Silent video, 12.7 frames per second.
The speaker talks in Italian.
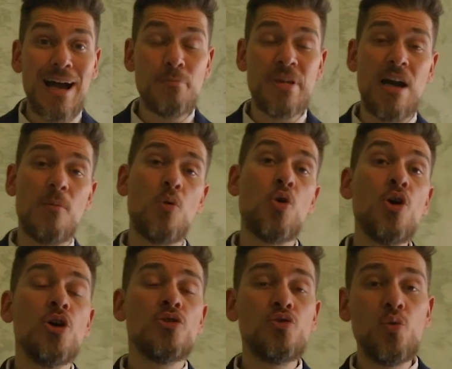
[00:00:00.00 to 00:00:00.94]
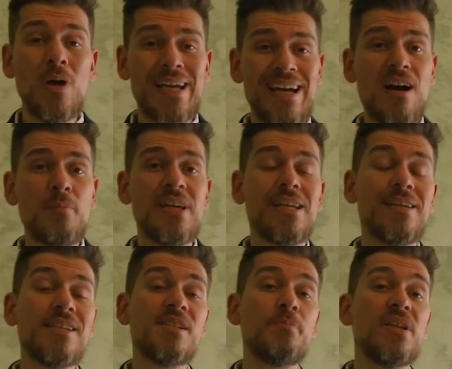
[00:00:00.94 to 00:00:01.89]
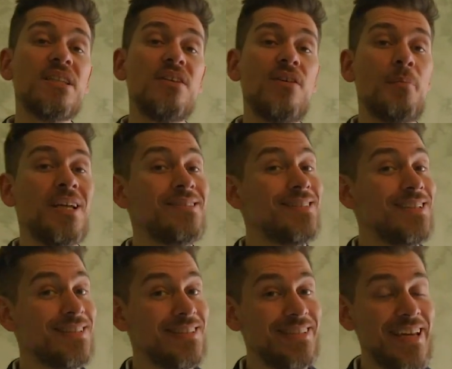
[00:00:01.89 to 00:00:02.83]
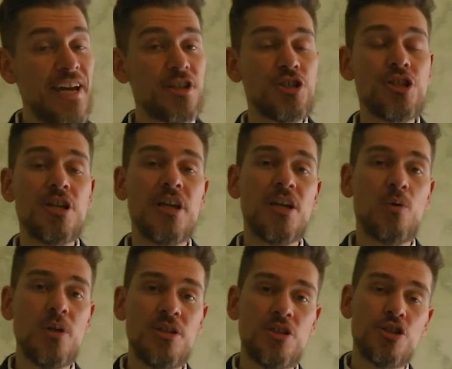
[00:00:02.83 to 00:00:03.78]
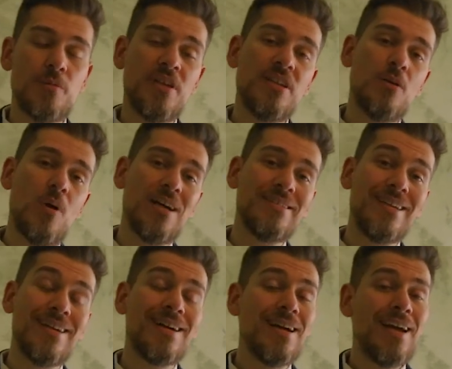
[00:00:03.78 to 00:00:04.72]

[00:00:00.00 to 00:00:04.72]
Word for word: abbiamo due camere rispettivamente di 10 e 15 metri quadri